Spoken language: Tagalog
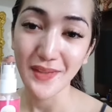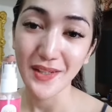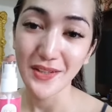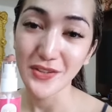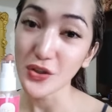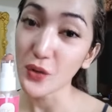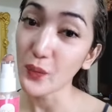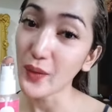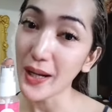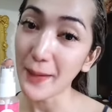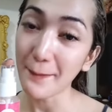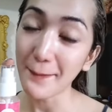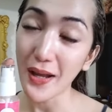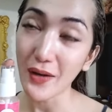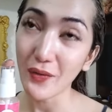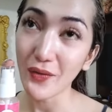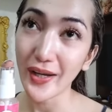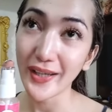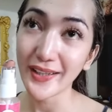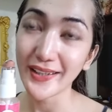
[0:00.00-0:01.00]
So wala pa
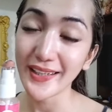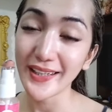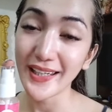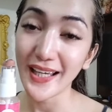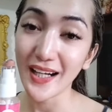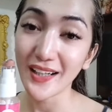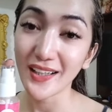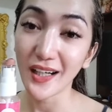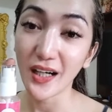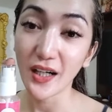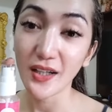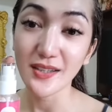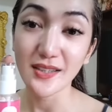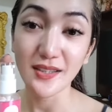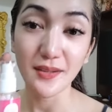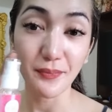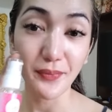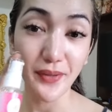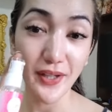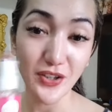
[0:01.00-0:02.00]
akong idea regard
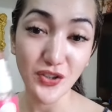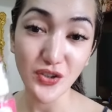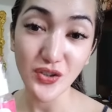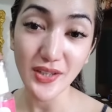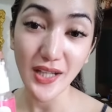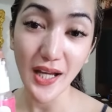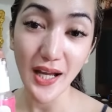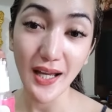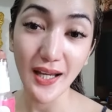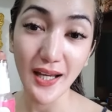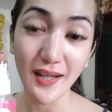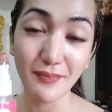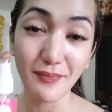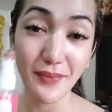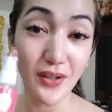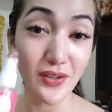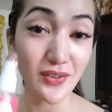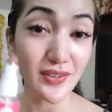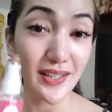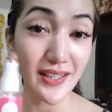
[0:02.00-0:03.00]
sa presyo niya,
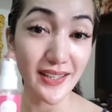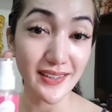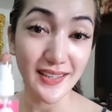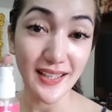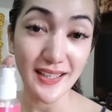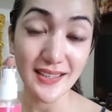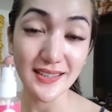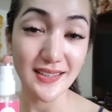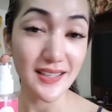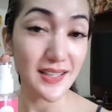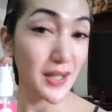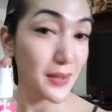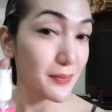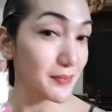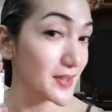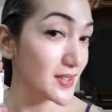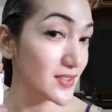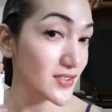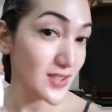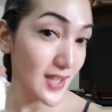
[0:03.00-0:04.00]
pero tinetest na
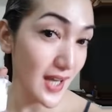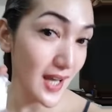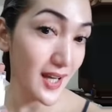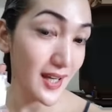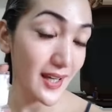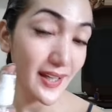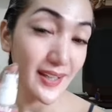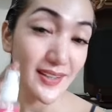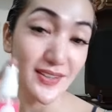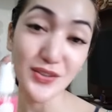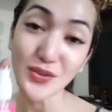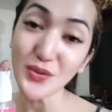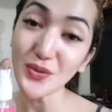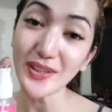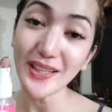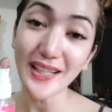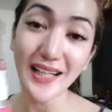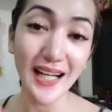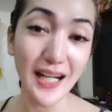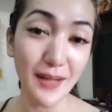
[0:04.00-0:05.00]
namin siya and
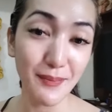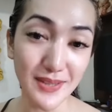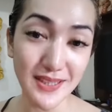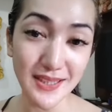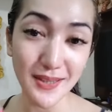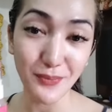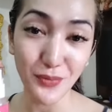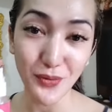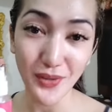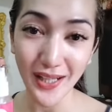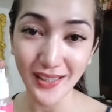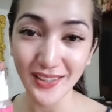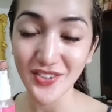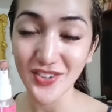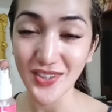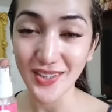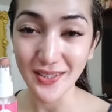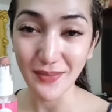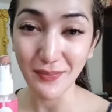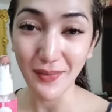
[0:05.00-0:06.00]
soon ilalabas na po natin
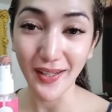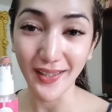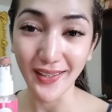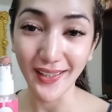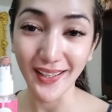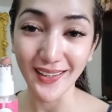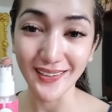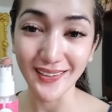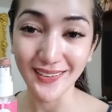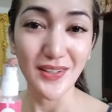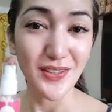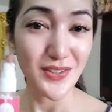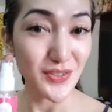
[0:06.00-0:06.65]
siya sa market.